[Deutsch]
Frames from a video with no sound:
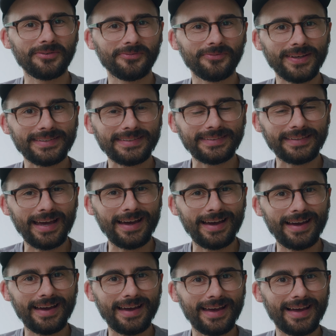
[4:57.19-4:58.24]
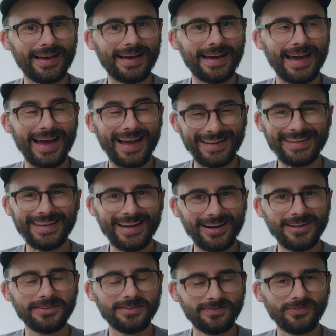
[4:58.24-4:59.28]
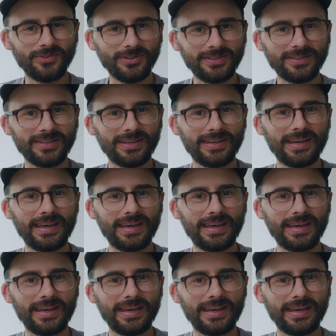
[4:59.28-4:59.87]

was da eingehalten wird.